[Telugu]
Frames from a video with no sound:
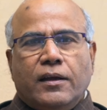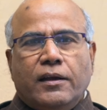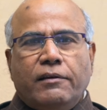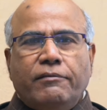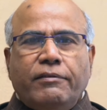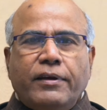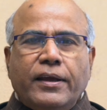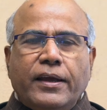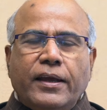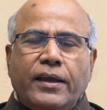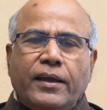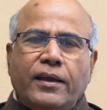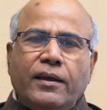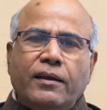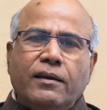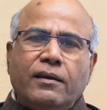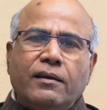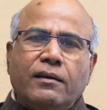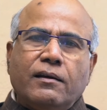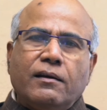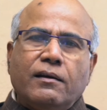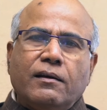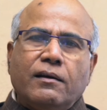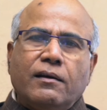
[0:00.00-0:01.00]
ఇవి
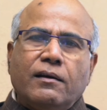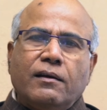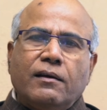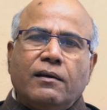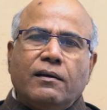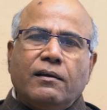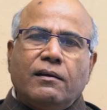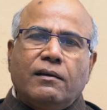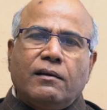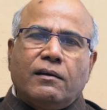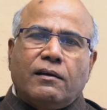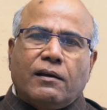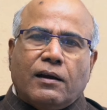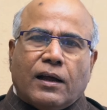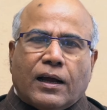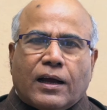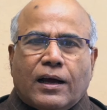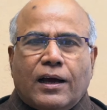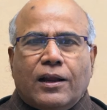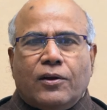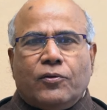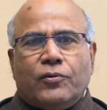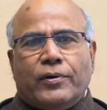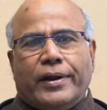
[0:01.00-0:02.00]

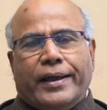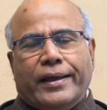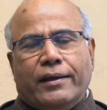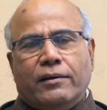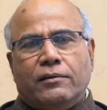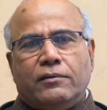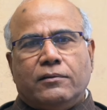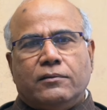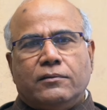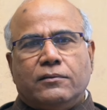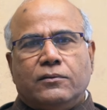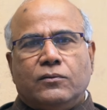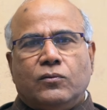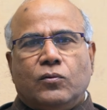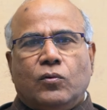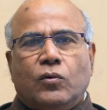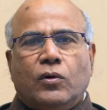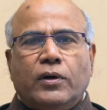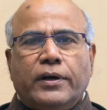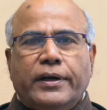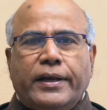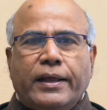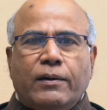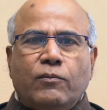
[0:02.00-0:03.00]
రకాలు ఉన్నాయి
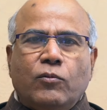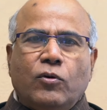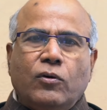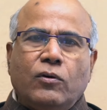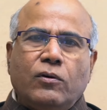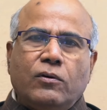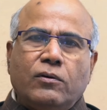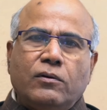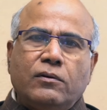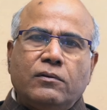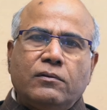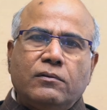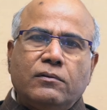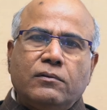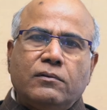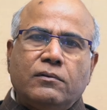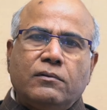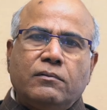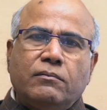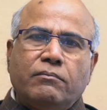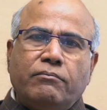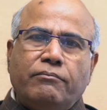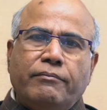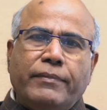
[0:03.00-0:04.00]
ఒకటేమో
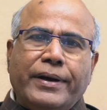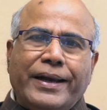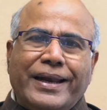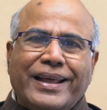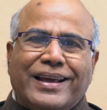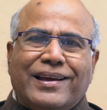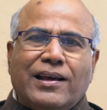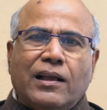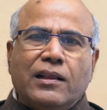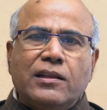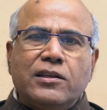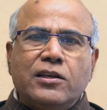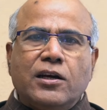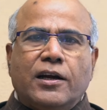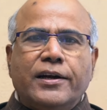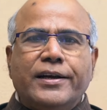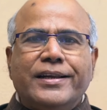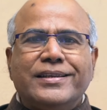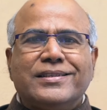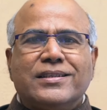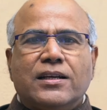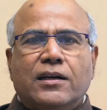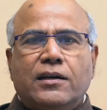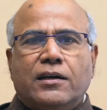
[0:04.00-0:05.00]
మెడికల్
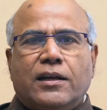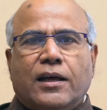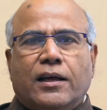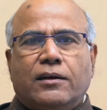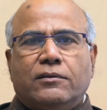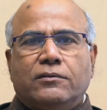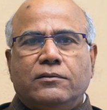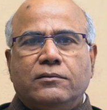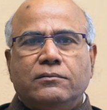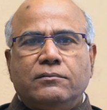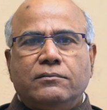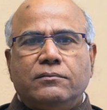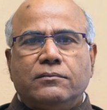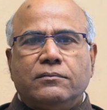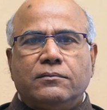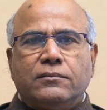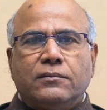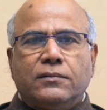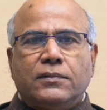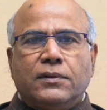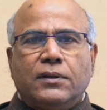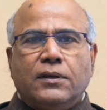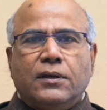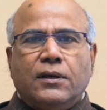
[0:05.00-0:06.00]
జాండిస్ అంటారు
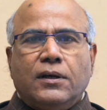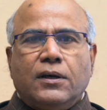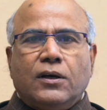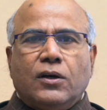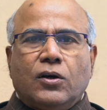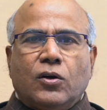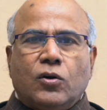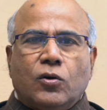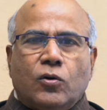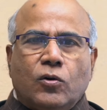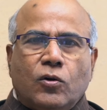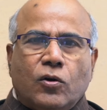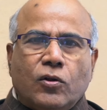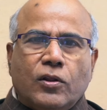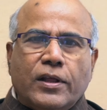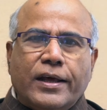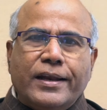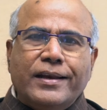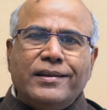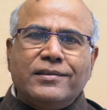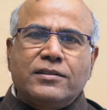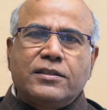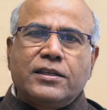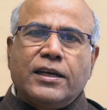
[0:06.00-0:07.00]
రెండో
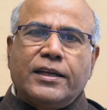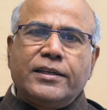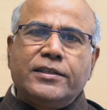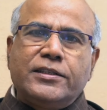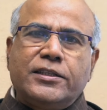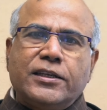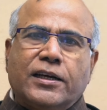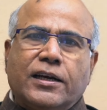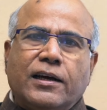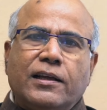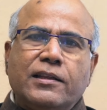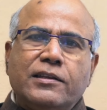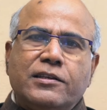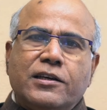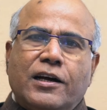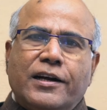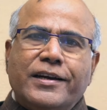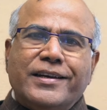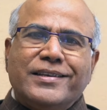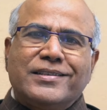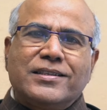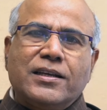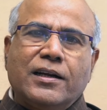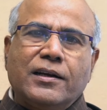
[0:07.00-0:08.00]
దాన్ని సర్జికల్
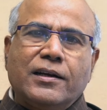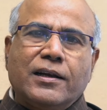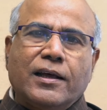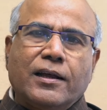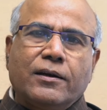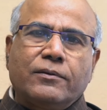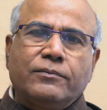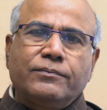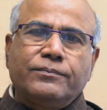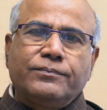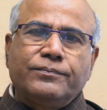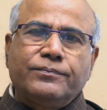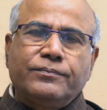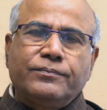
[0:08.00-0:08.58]
జాండిస్ అంటారు